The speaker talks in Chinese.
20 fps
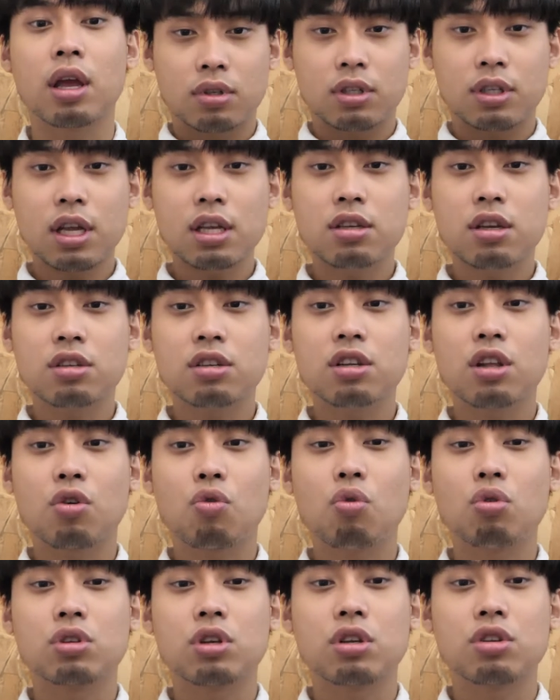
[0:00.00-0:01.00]
在沉浸的
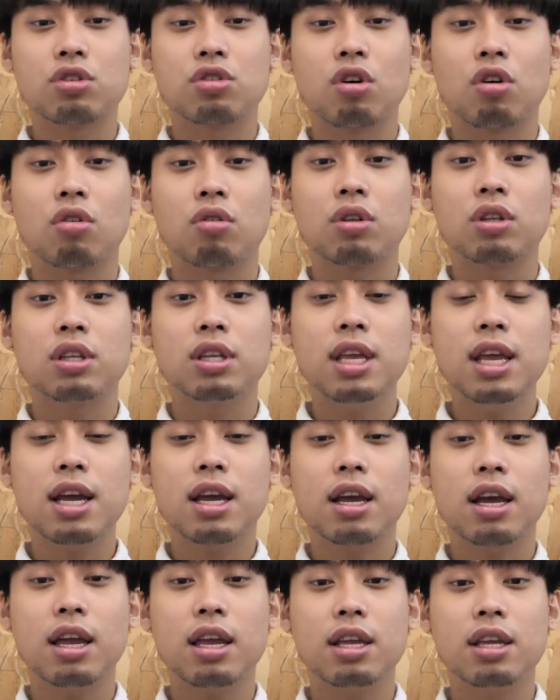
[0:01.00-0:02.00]
过程中，你也
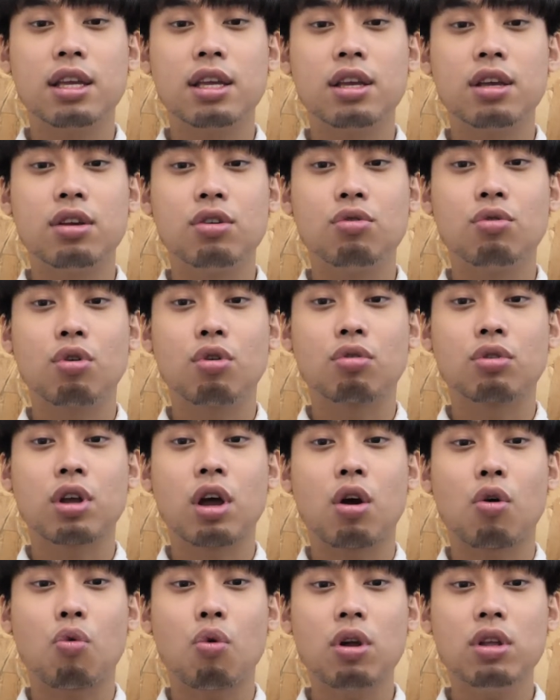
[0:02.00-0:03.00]
可以运用
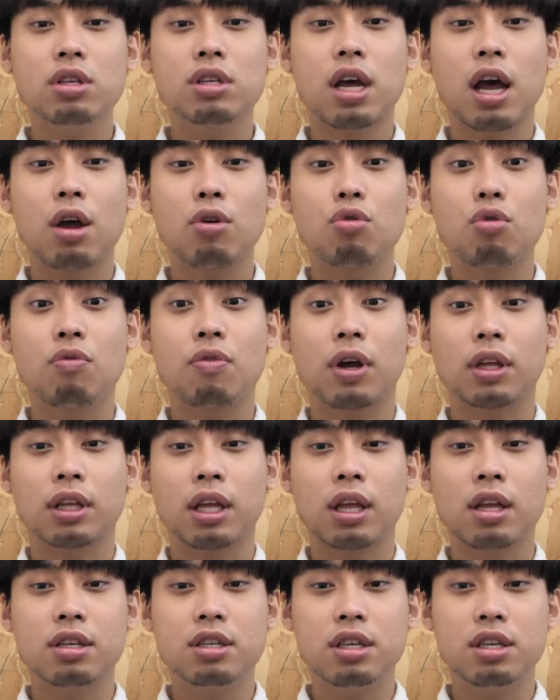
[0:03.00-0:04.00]
到观察与访
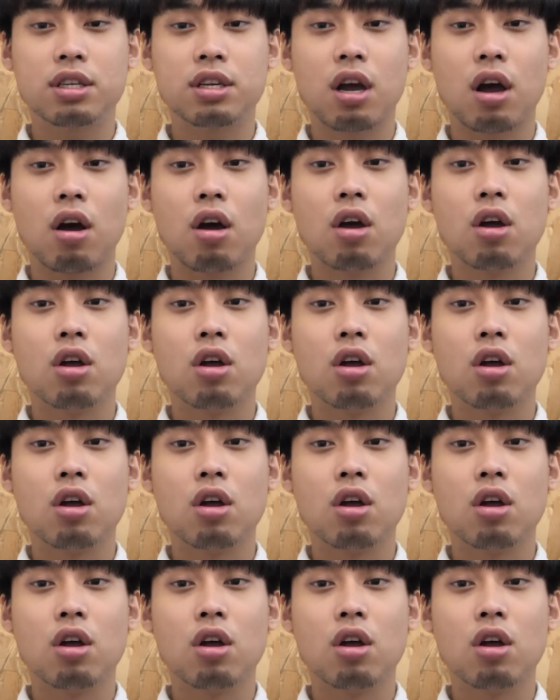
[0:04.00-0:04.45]
谈的技巧，